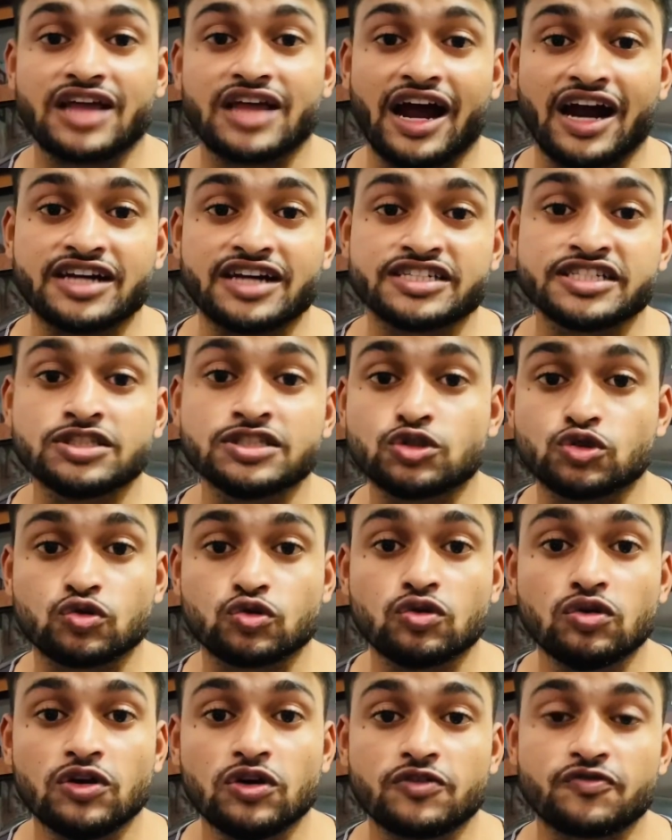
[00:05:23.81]
থার্টিন
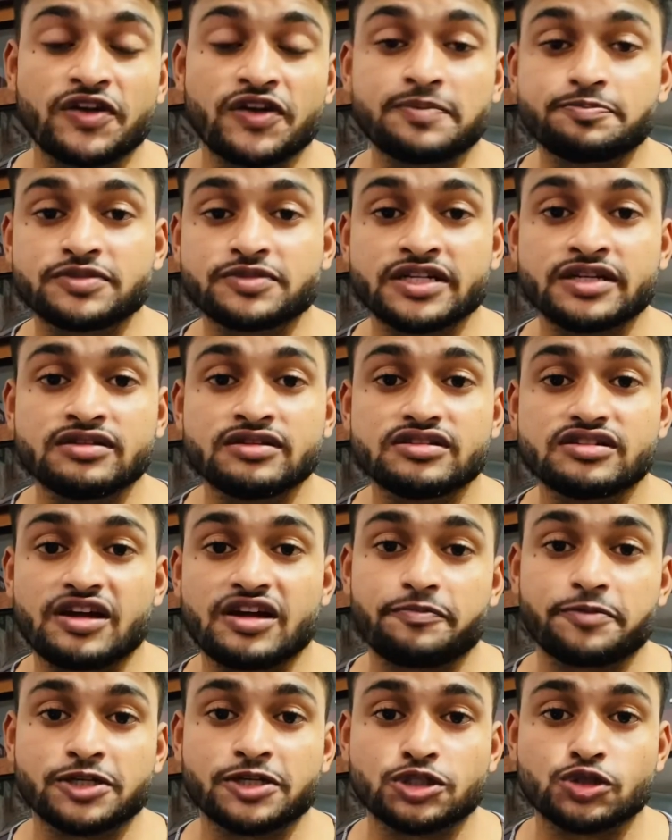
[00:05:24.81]
টু ফিফটিন
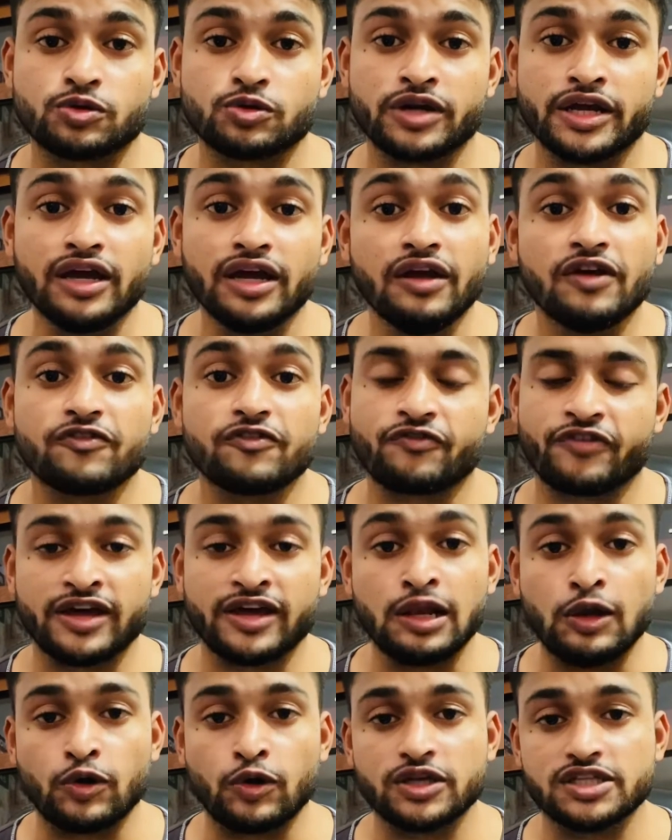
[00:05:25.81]
রেপিটিশনে
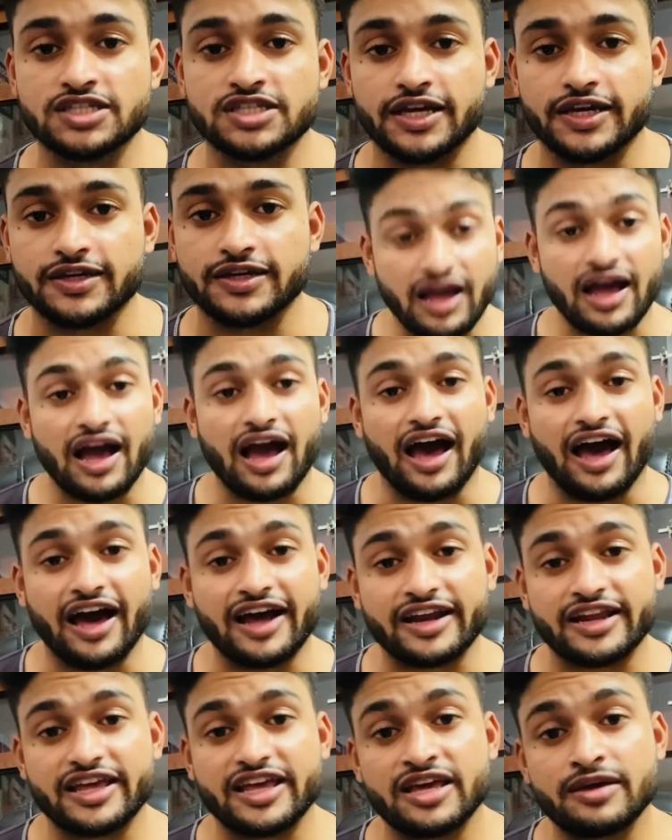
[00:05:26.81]
ফেল হয়ে যায়
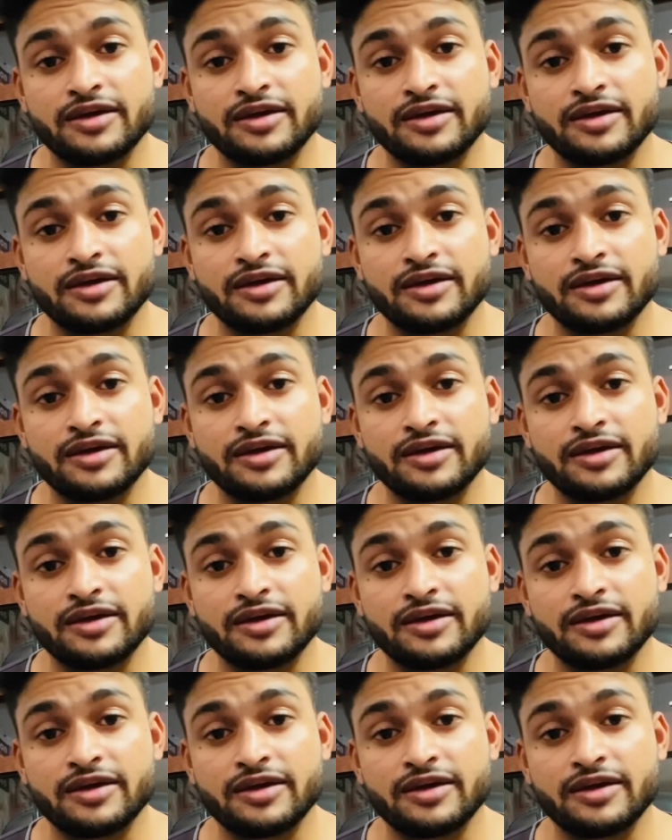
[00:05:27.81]
আর